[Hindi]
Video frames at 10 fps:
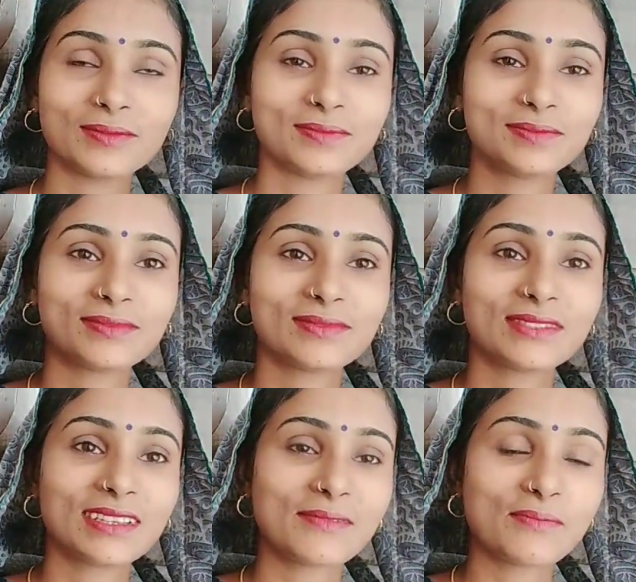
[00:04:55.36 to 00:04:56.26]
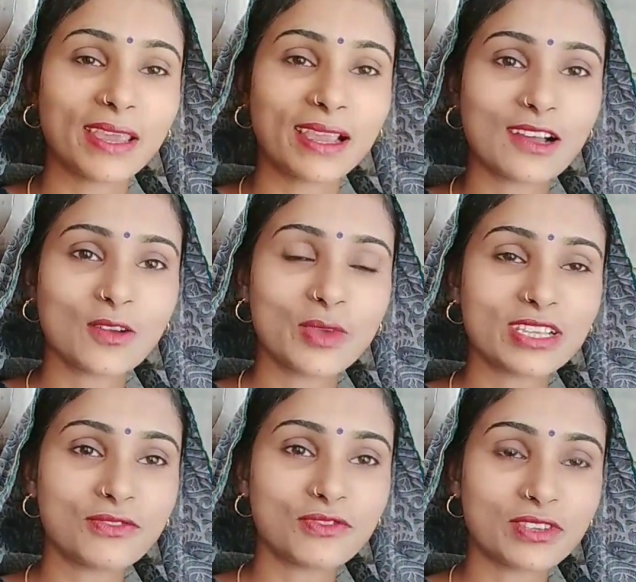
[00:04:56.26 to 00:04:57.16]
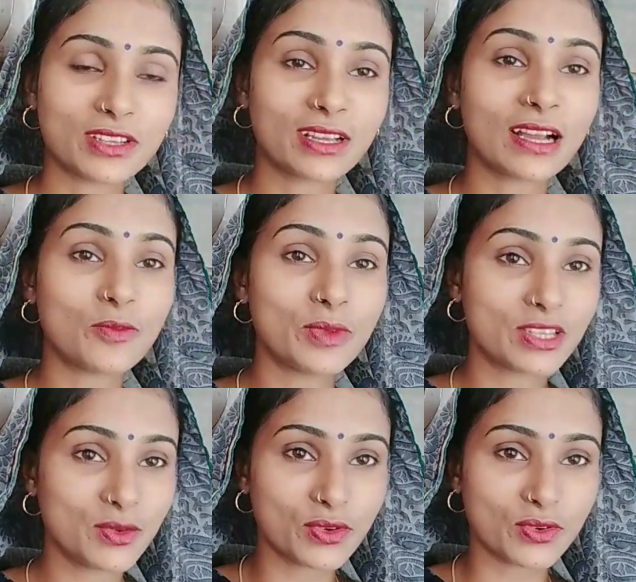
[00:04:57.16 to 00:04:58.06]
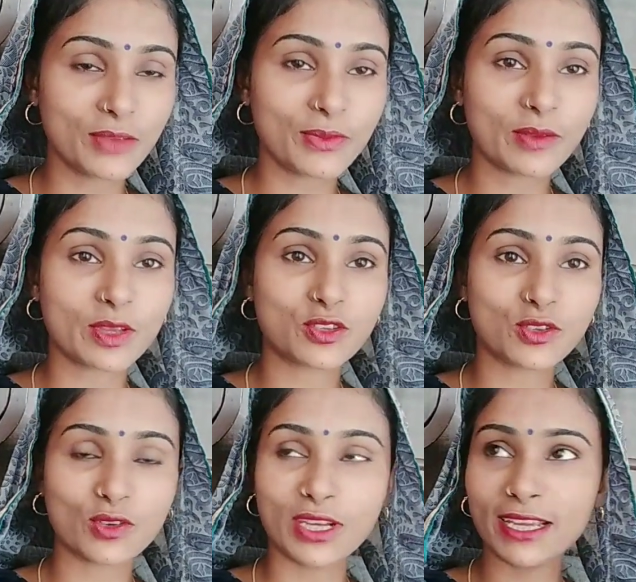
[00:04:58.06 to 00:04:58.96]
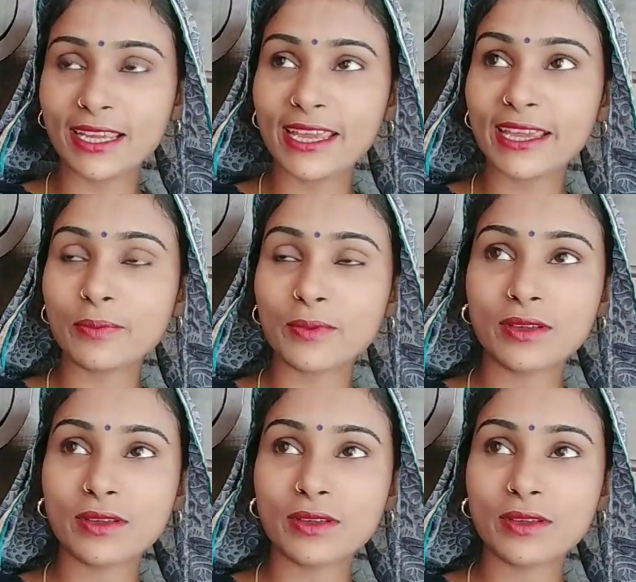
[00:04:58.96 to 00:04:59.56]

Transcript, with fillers: भाई कर देंगे मैं तो गांव में शिफ्ट गांव में शिफ्ट होंगी मेरे बच्चों को लेके एक